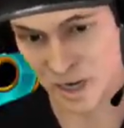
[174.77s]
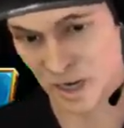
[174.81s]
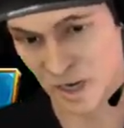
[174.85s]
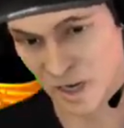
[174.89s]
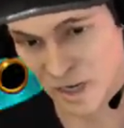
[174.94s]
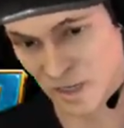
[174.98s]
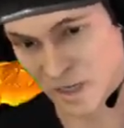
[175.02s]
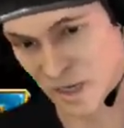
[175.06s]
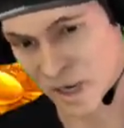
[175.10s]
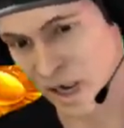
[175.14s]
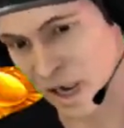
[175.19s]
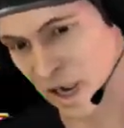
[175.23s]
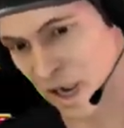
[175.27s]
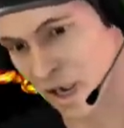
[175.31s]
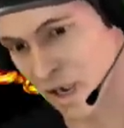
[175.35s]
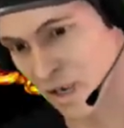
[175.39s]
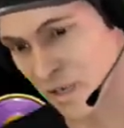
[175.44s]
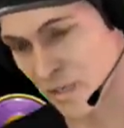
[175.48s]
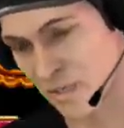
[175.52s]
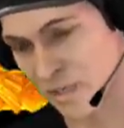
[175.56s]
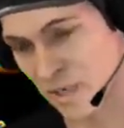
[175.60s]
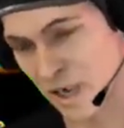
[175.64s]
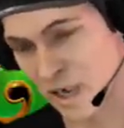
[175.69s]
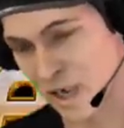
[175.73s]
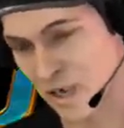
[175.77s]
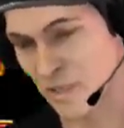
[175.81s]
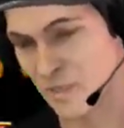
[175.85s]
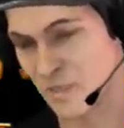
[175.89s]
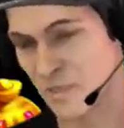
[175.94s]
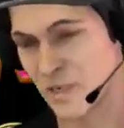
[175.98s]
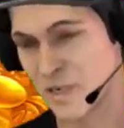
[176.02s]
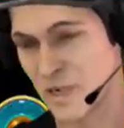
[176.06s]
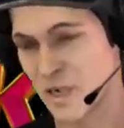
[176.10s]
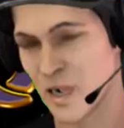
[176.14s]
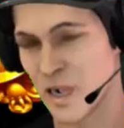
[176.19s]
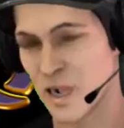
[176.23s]
Nanti passwordnya akan
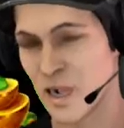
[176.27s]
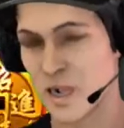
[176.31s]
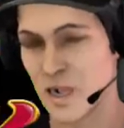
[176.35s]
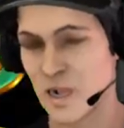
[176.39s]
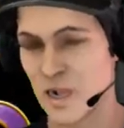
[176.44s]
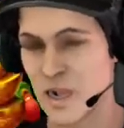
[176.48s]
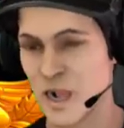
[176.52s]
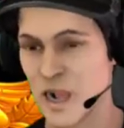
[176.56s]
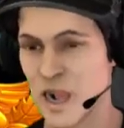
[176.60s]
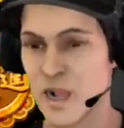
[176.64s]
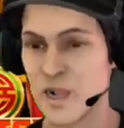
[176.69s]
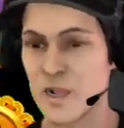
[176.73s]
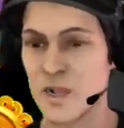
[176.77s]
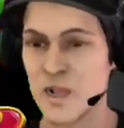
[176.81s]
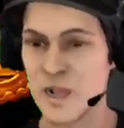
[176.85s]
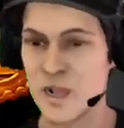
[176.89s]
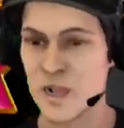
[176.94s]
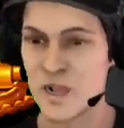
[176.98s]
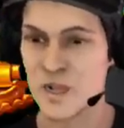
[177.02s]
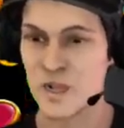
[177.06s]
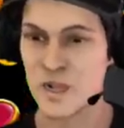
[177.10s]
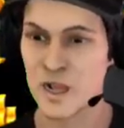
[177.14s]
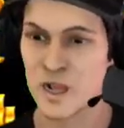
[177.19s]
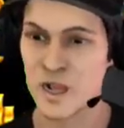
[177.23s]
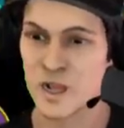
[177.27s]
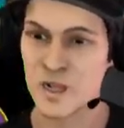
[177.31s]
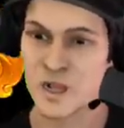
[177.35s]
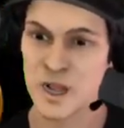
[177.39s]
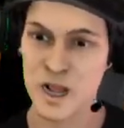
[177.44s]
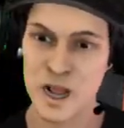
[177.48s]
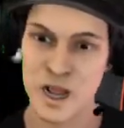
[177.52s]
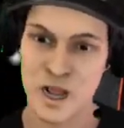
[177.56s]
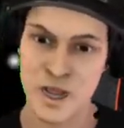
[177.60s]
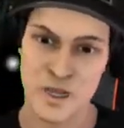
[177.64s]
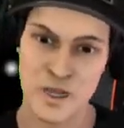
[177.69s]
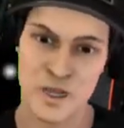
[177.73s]
muncul dan saya akan
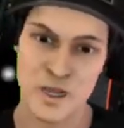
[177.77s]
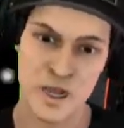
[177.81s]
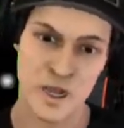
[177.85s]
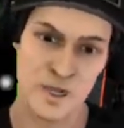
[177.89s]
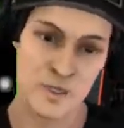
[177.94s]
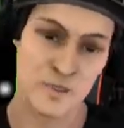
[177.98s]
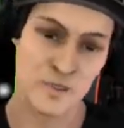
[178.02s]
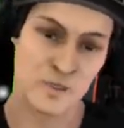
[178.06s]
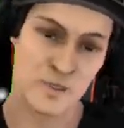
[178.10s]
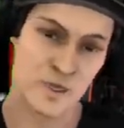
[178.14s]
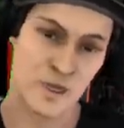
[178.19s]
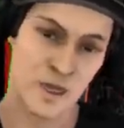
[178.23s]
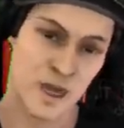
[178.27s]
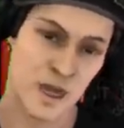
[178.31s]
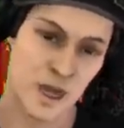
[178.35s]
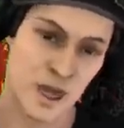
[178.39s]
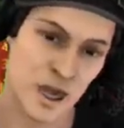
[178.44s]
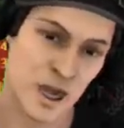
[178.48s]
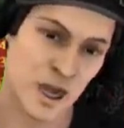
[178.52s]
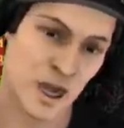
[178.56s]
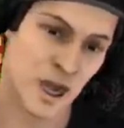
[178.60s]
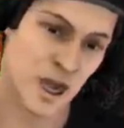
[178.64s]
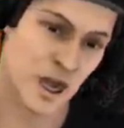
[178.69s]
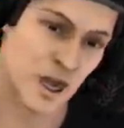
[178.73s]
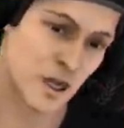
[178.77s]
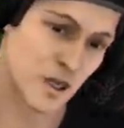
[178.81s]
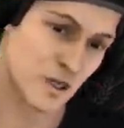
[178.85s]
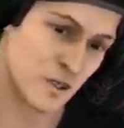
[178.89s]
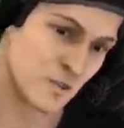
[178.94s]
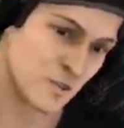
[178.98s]
sebutin passwordnya lagi.